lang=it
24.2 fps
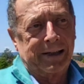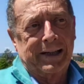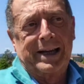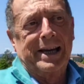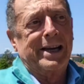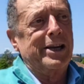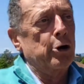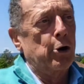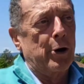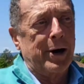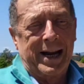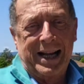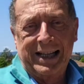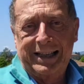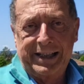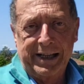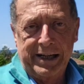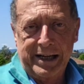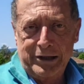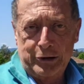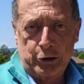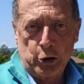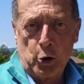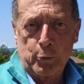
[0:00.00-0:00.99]
che io
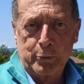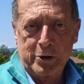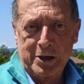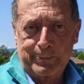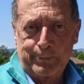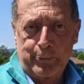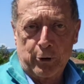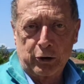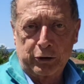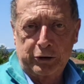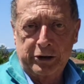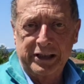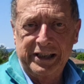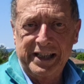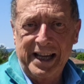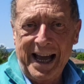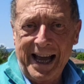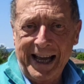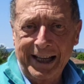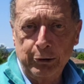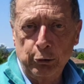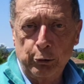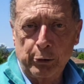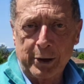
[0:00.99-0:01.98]
caratterizzo come sport di
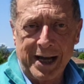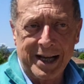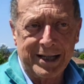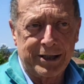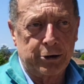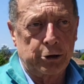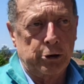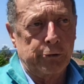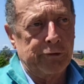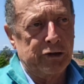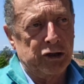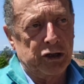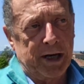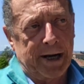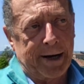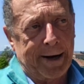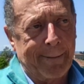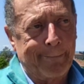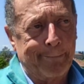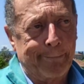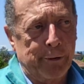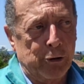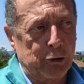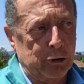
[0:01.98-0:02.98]
endurance, dove c'è il
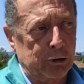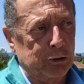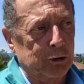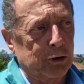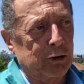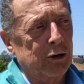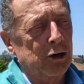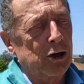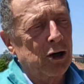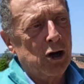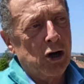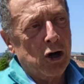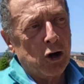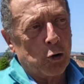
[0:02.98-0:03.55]
rapporto